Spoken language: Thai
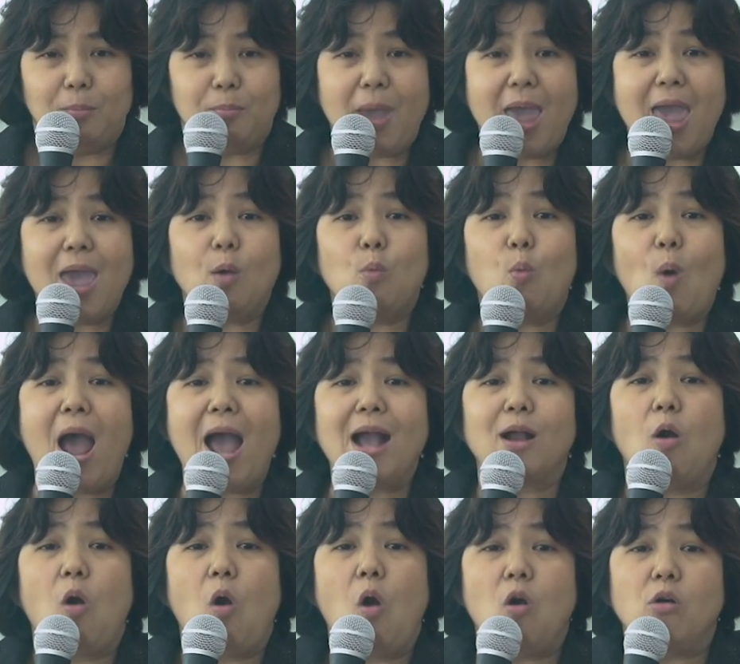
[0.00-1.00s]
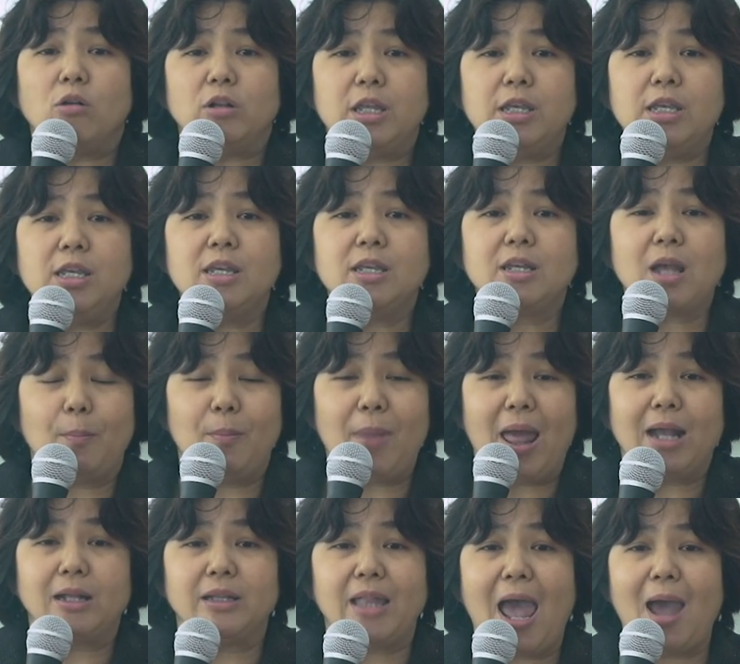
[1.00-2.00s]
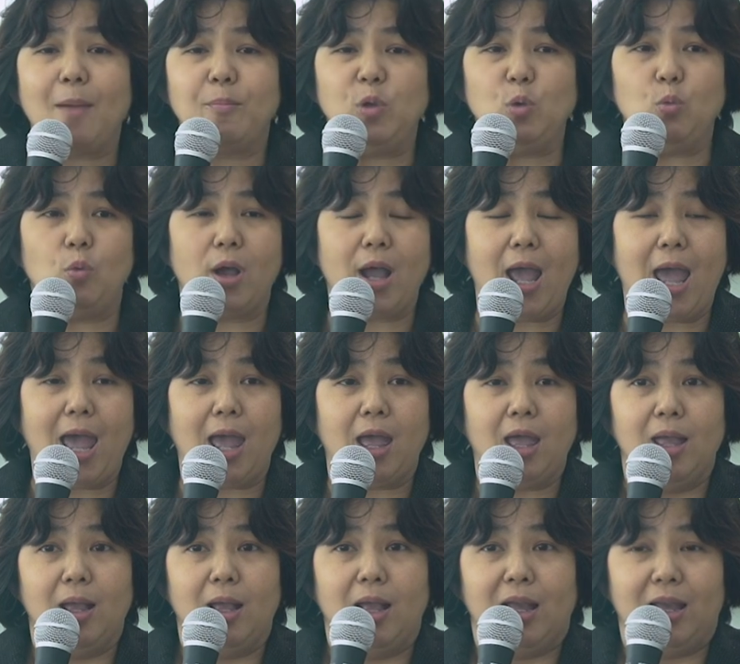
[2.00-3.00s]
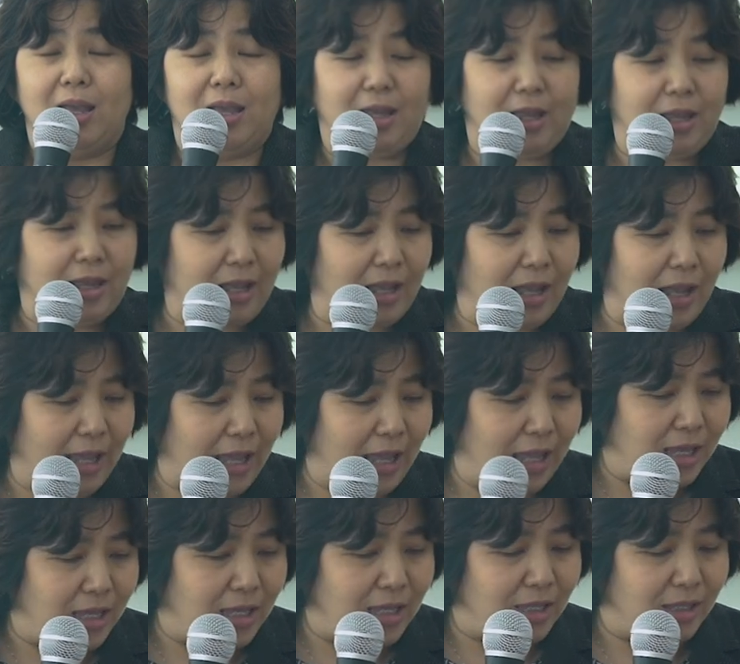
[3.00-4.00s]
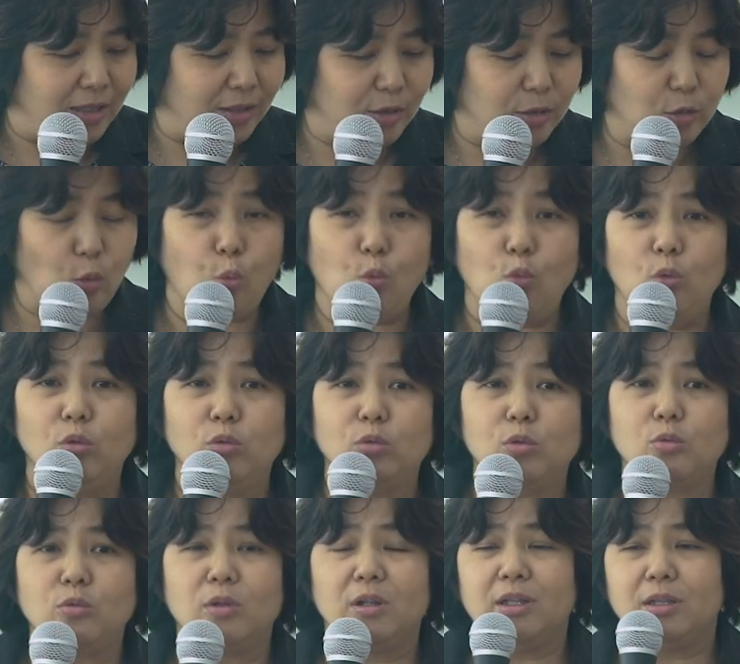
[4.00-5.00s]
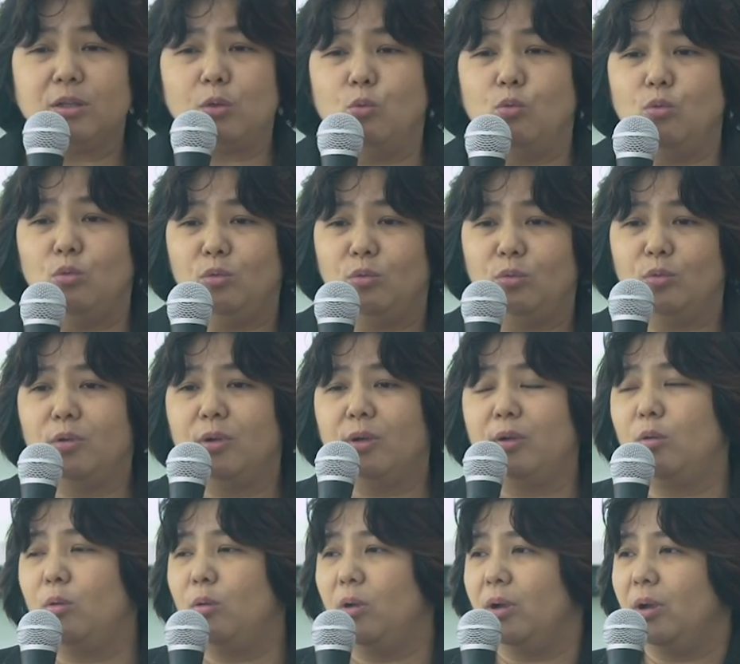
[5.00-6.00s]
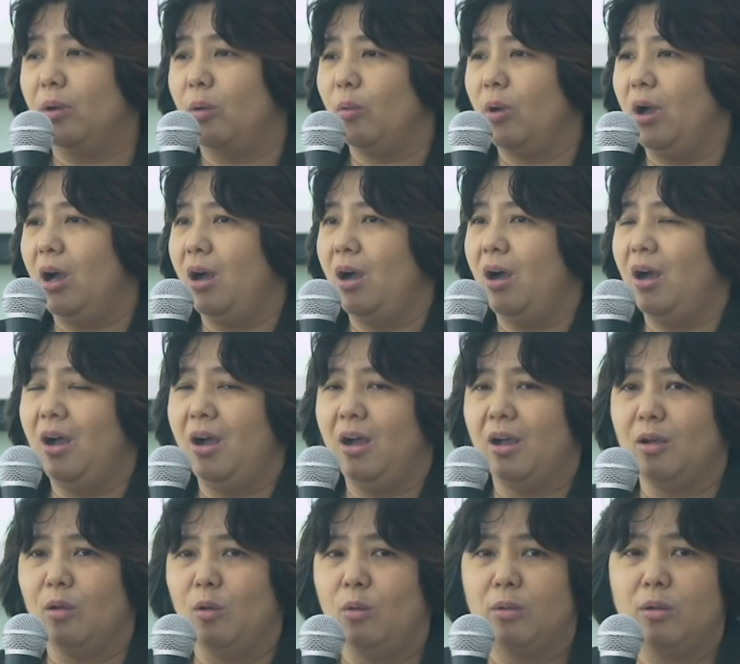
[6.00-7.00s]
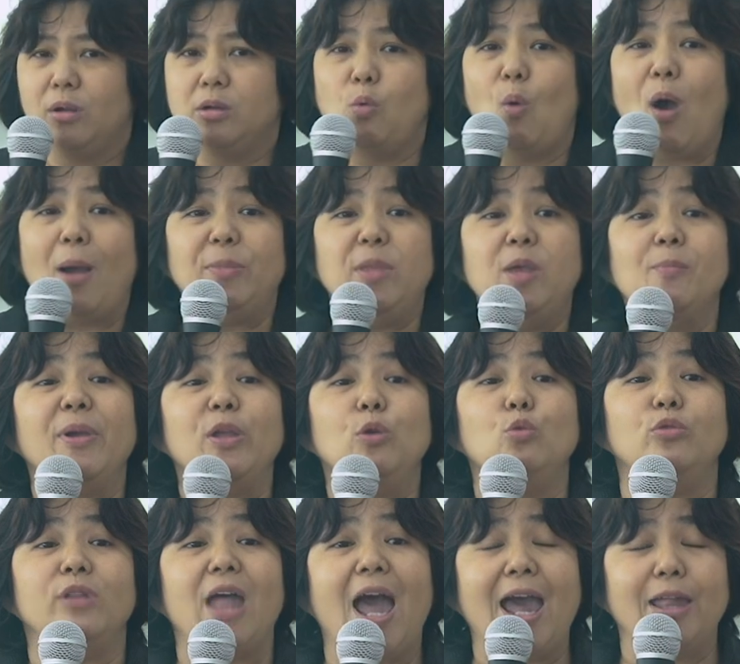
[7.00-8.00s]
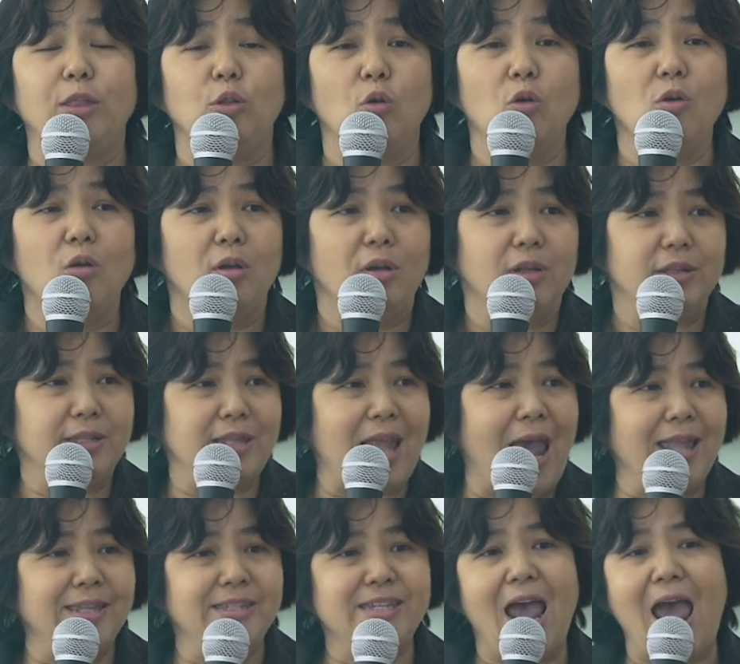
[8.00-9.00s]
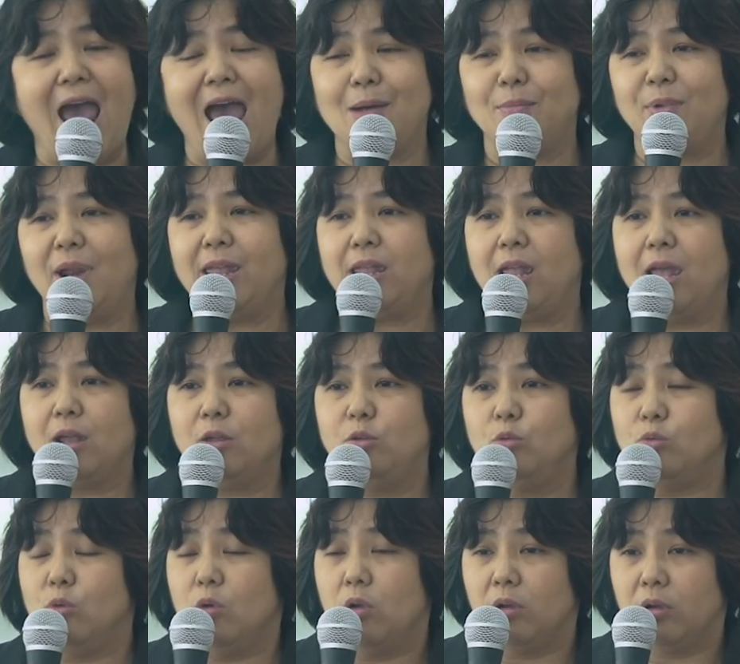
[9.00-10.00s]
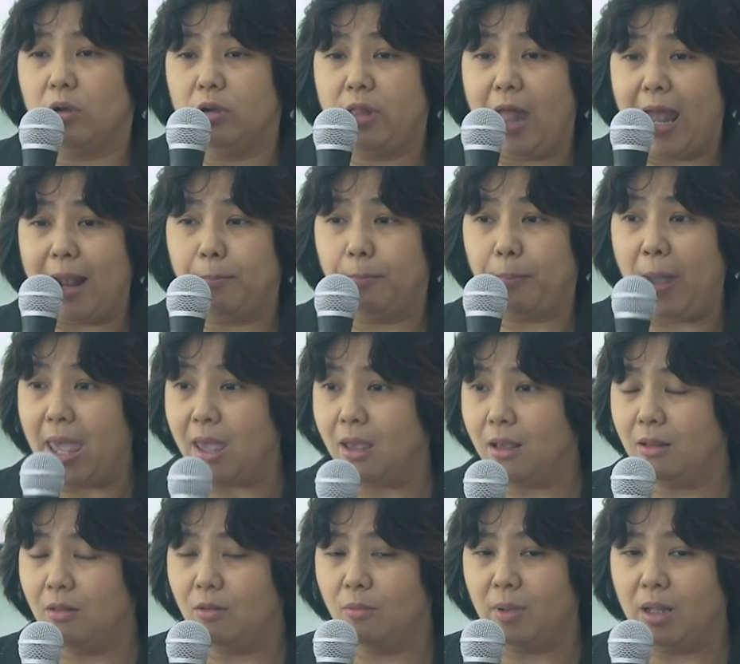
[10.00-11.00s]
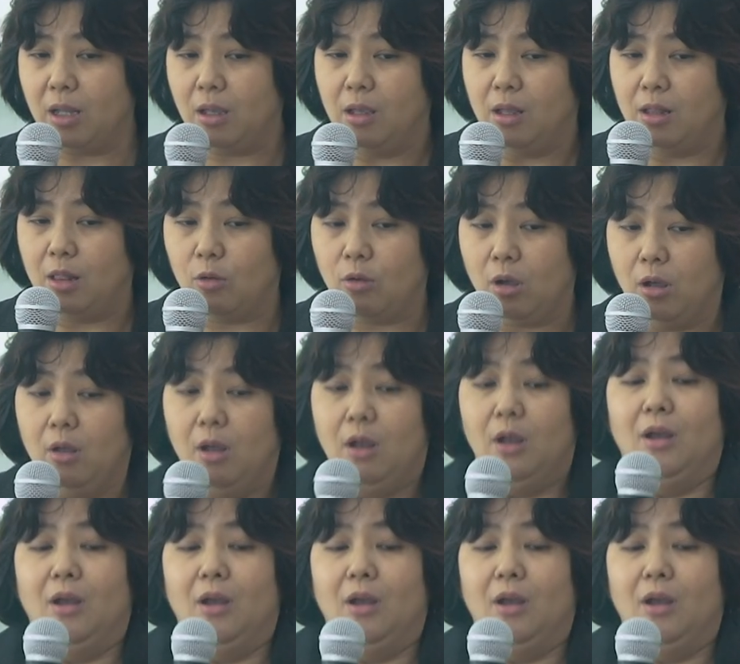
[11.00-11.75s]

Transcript: แม่วางของที่กำลังทำอยู่อะค่ะไอถุงความที่มาอยู่นานเนาะจานชามอะไรเงี้ยอยู่ก็จังเพ่งลงเลยแล้วก็